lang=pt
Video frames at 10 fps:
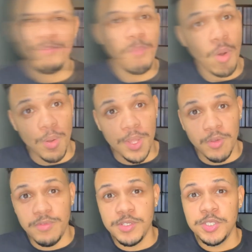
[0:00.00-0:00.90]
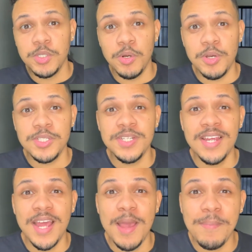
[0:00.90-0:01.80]
Bom, o vídeo de hoje
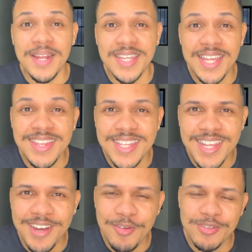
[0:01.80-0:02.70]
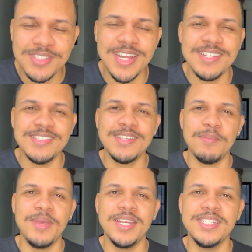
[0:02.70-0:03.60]
é para quem tem a curiosidade de
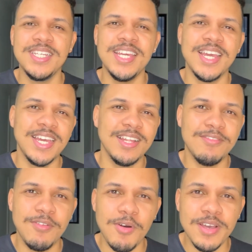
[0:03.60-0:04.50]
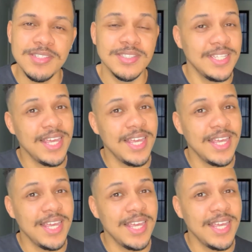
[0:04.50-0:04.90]
saber de quem é aquela voz,